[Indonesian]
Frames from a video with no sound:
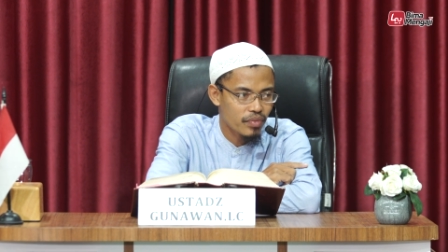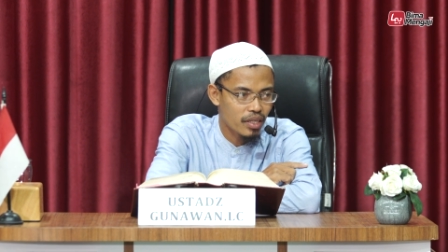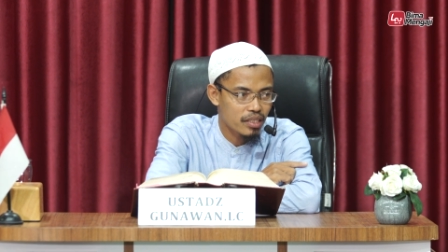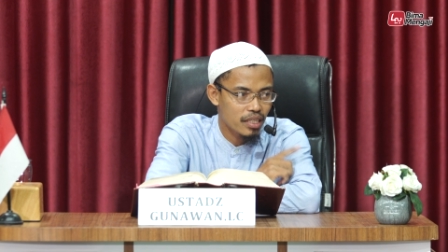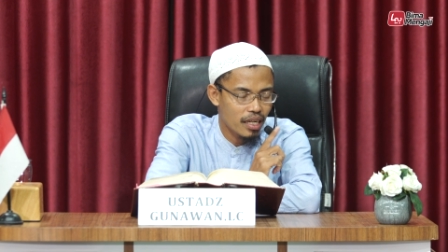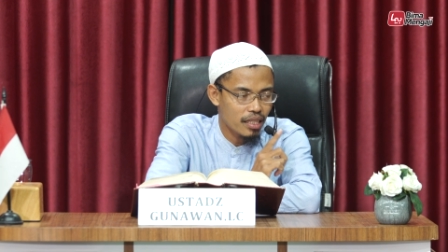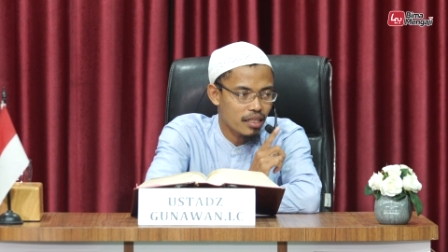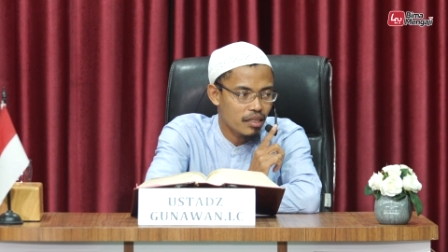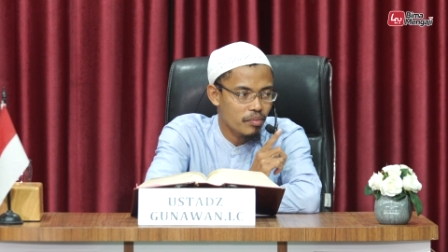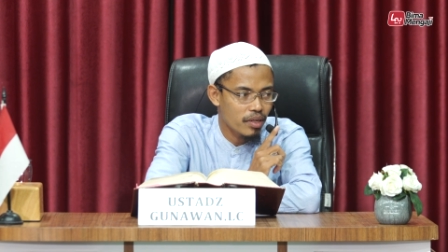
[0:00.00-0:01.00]
Ya, syarat
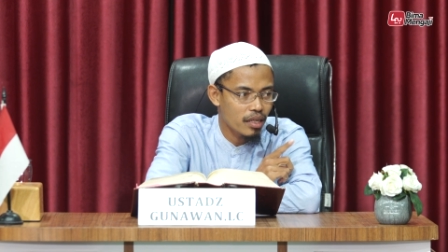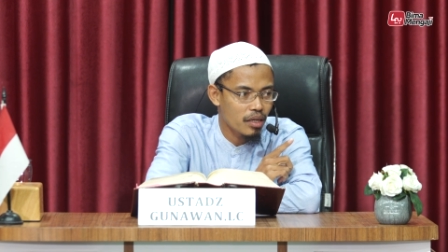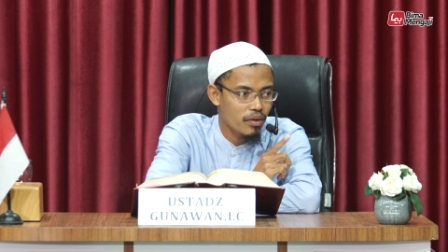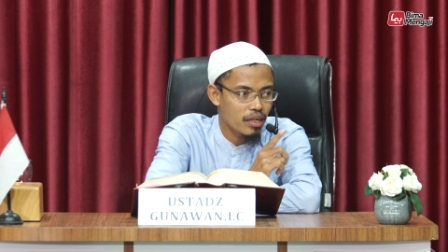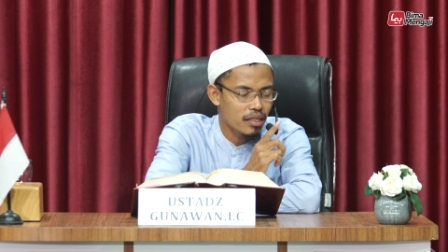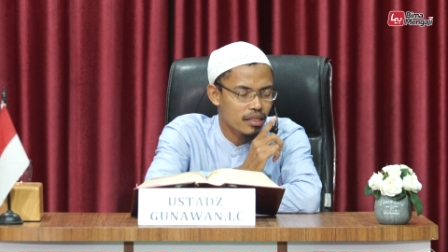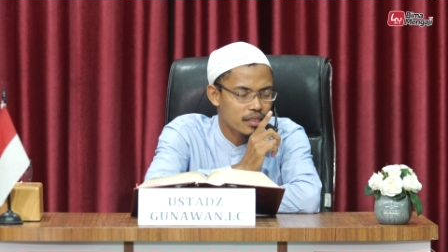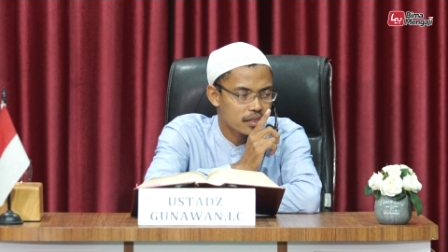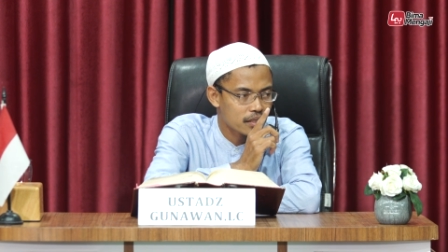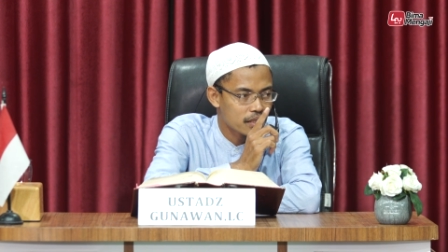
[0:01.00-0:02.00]
daripada hewan
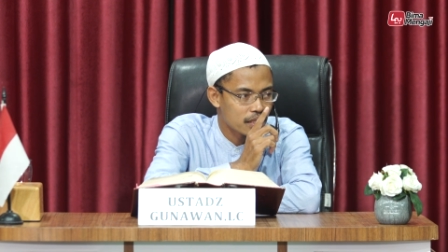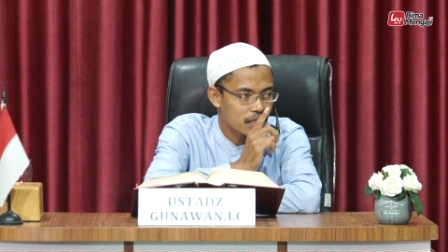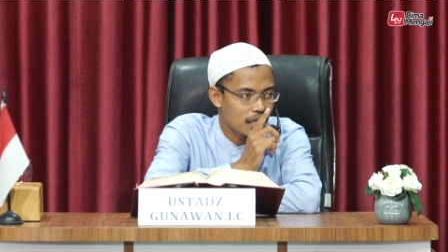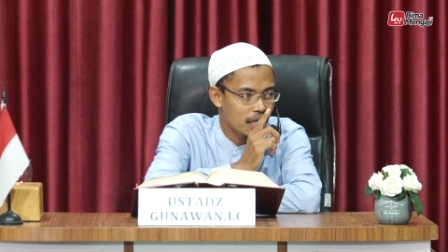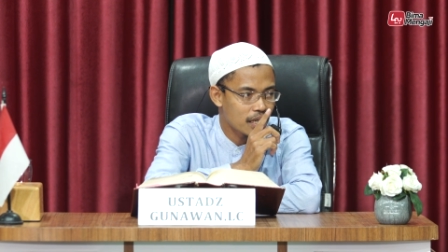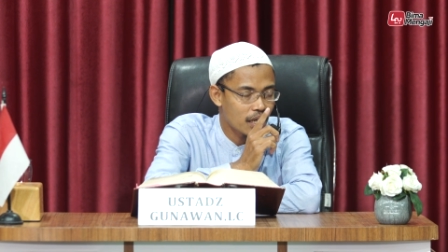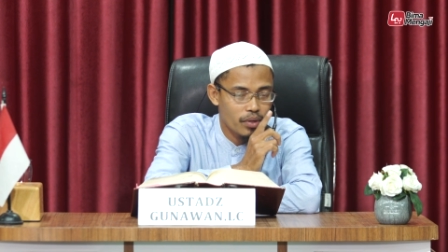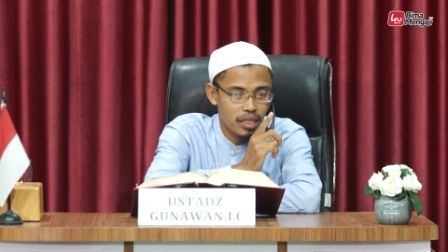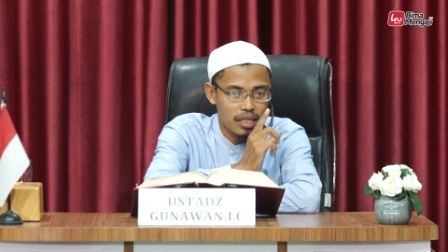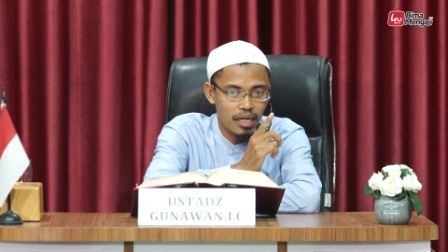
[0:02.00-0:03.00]
yang
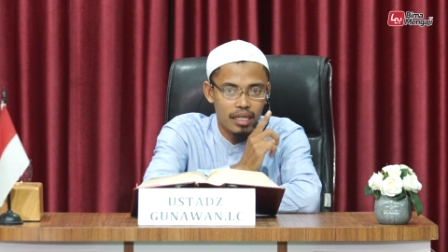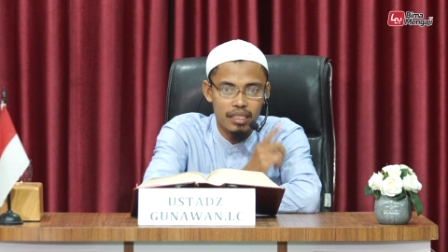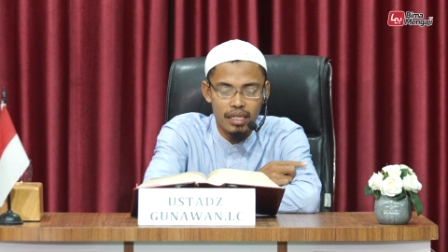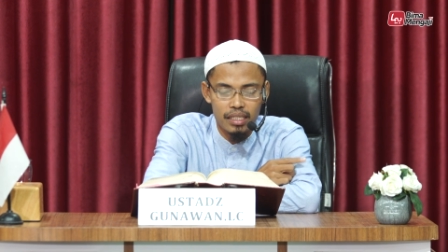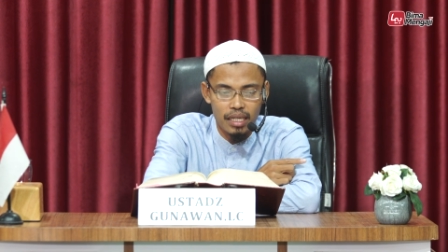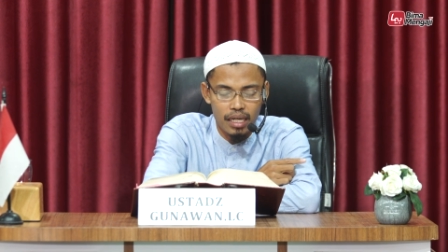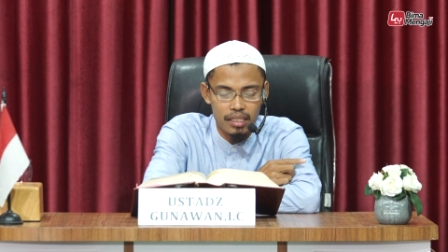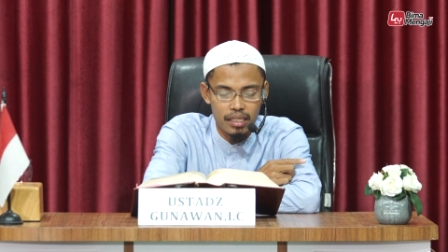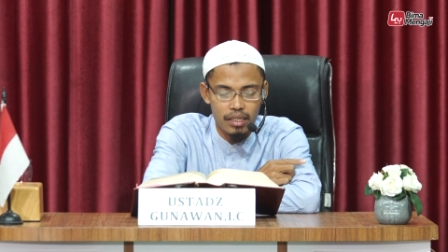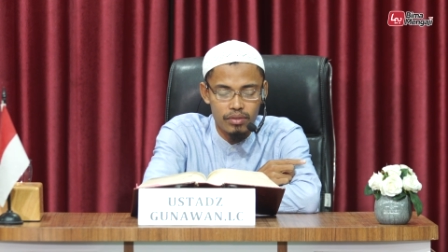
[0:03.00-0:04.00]
hewan ternak yang
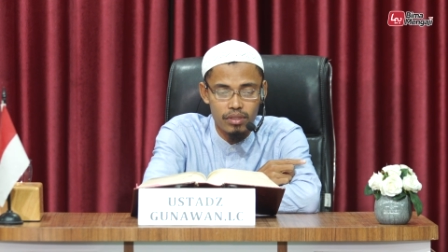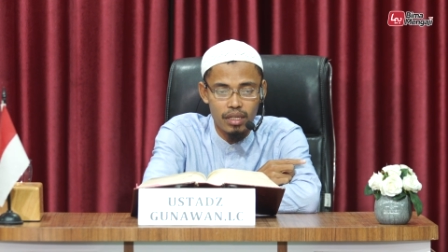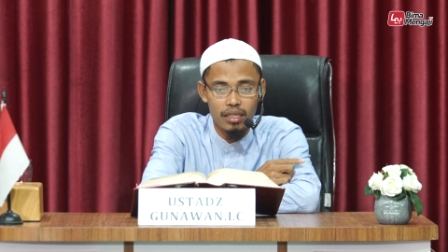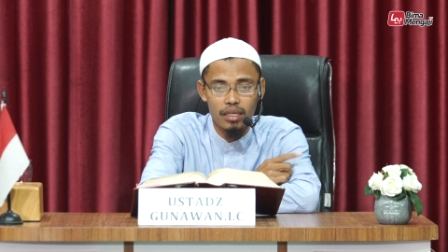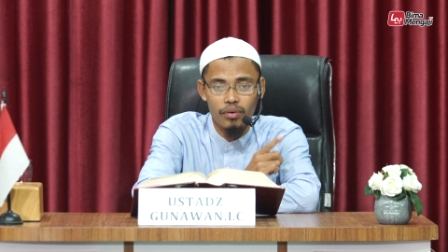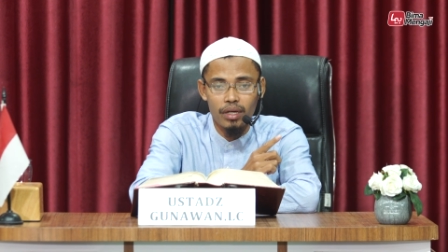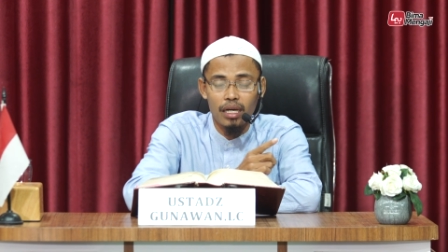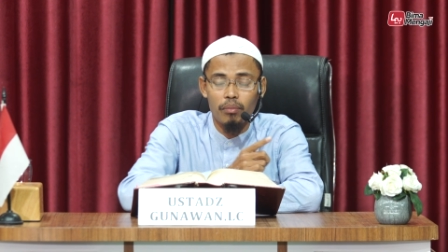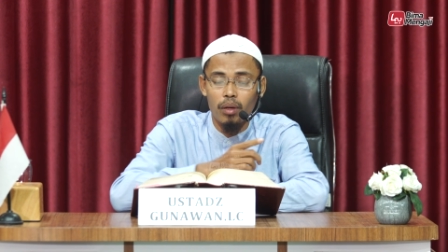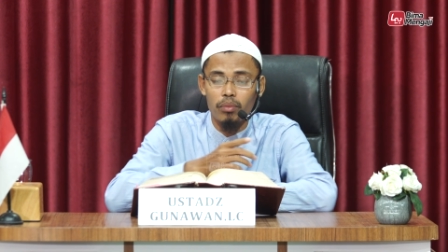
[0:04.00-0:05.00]
dizakatkan itu adalah hewan
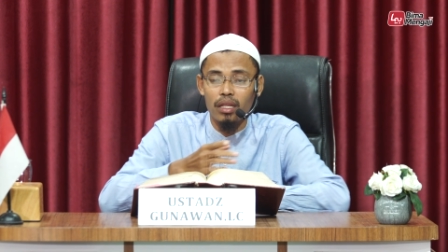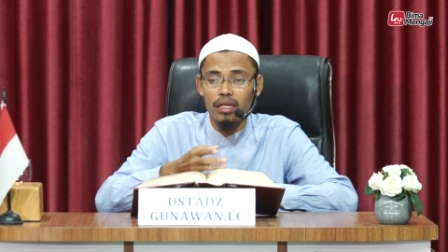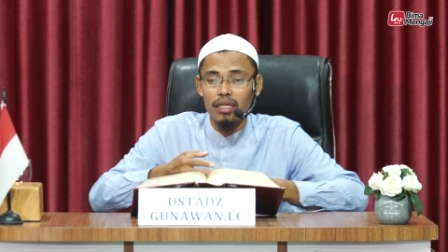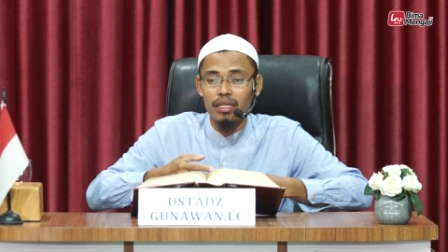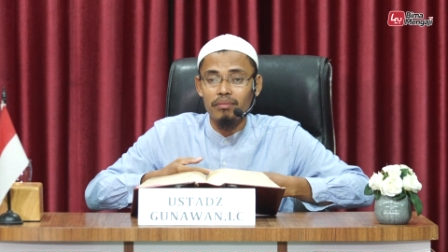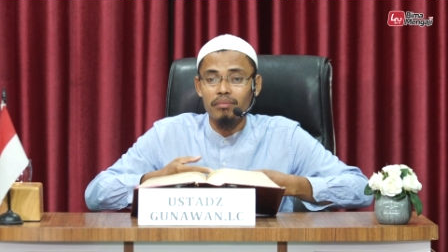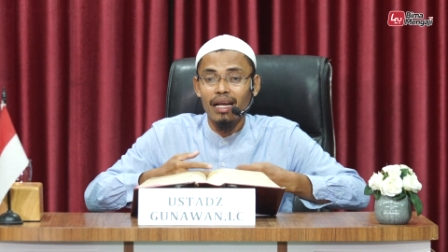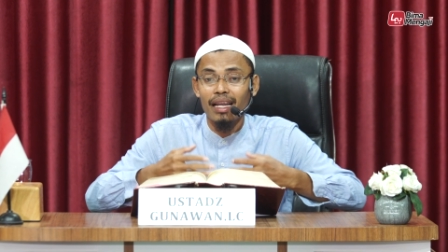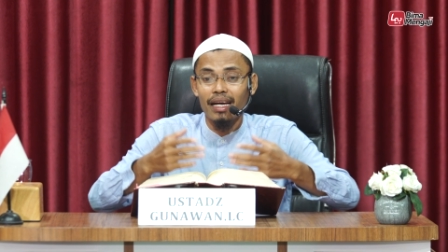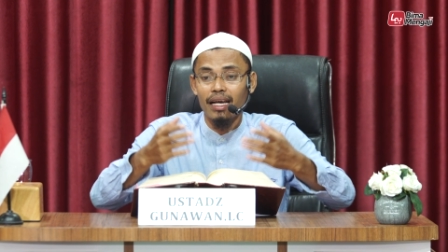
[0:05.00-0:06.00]
apabila
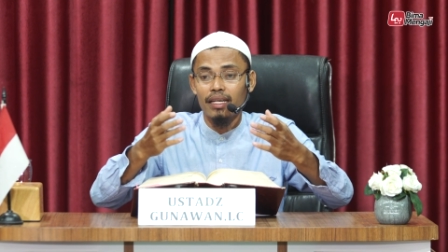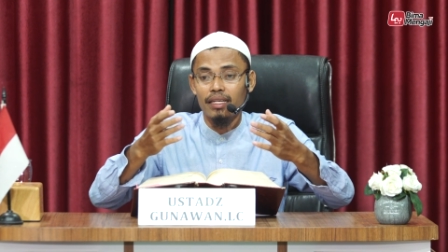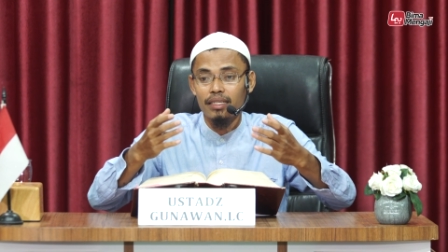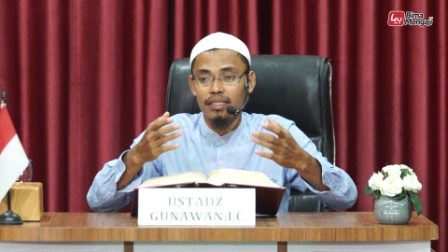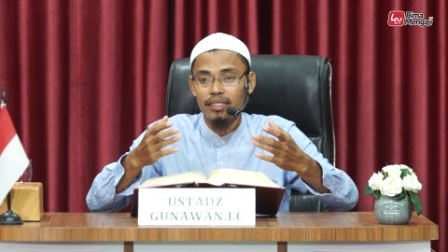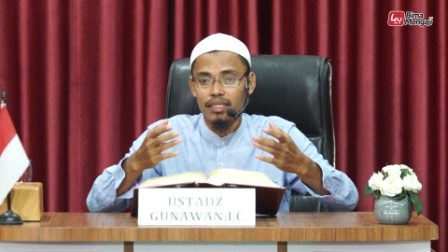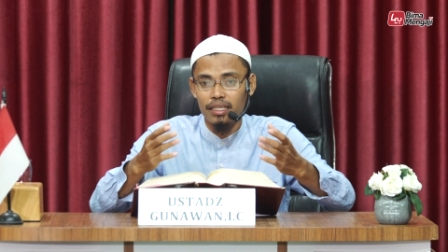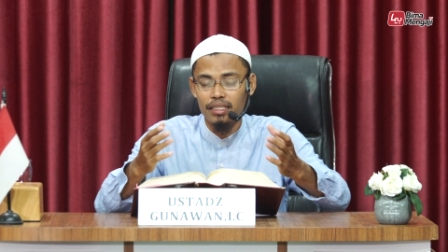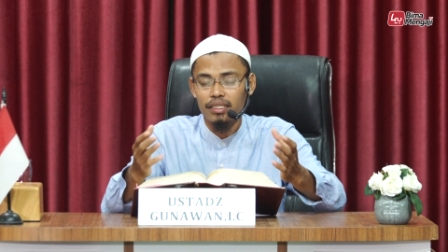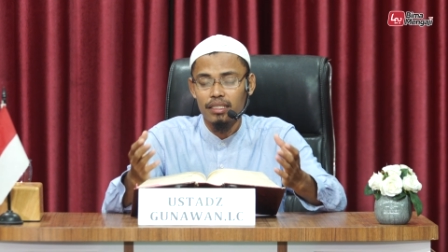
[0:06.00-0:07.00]
digembalakan,
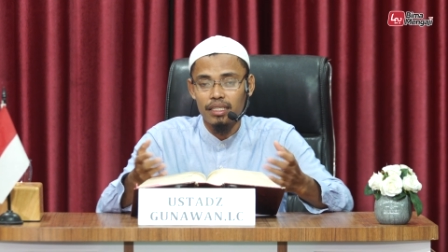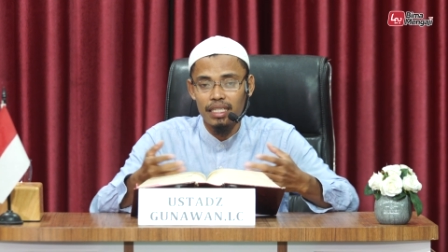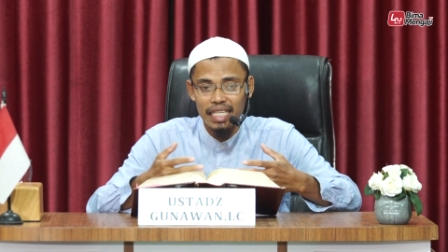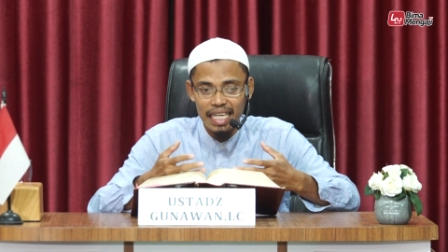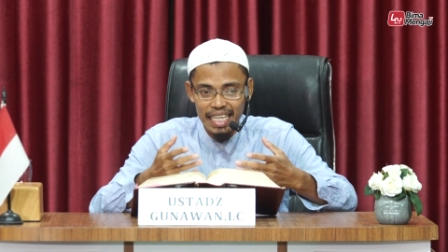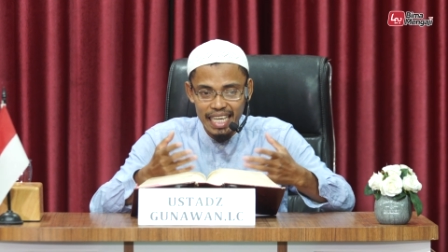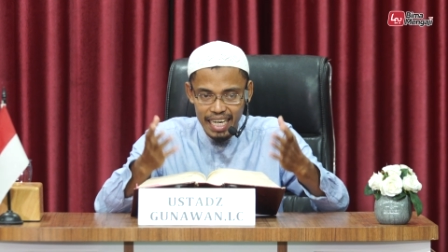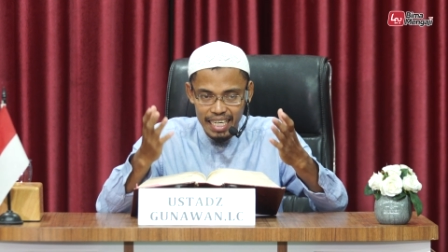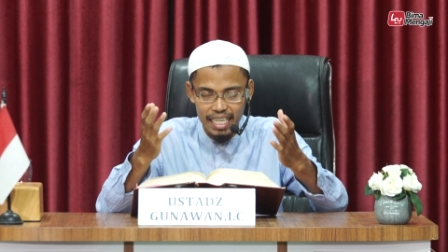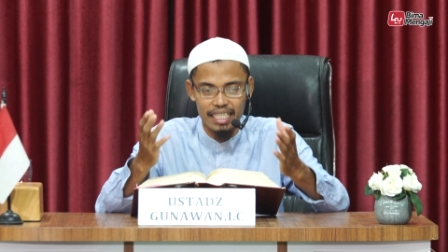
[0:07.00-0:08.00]
ya,
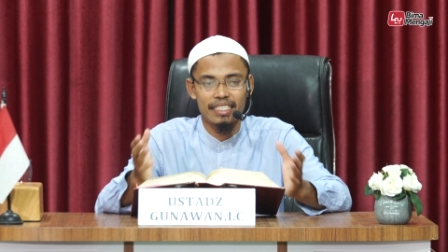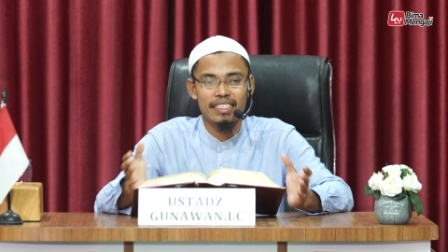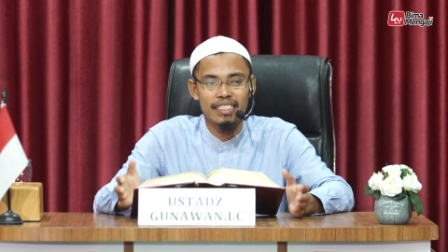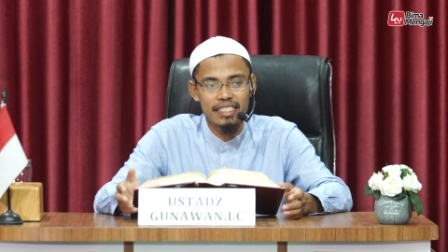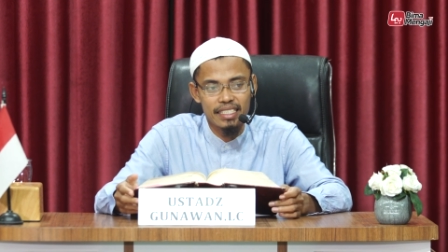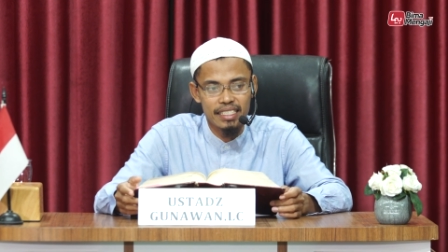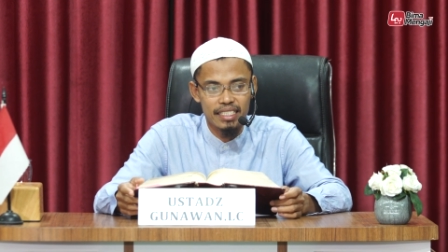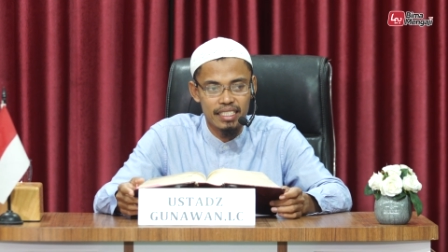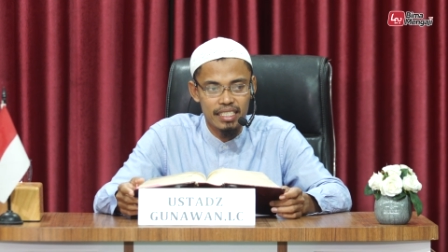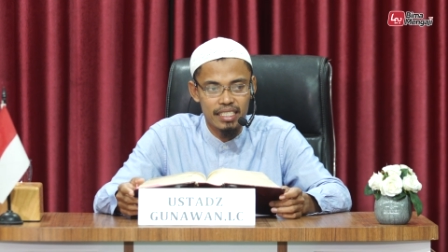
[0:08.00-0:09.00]
diliarkan.
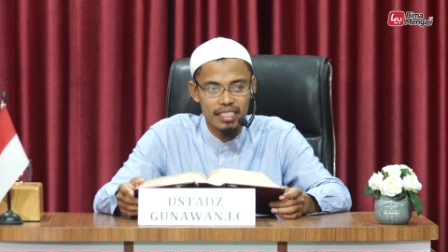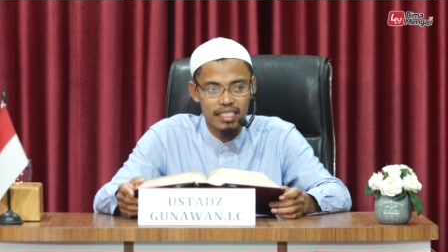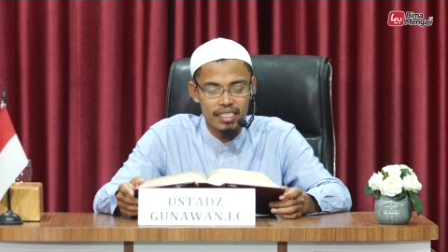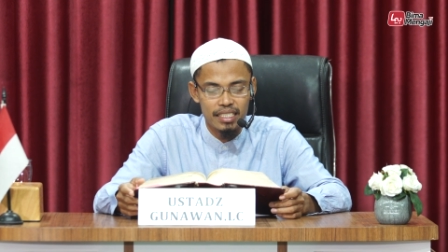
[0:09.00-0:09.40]
Ya.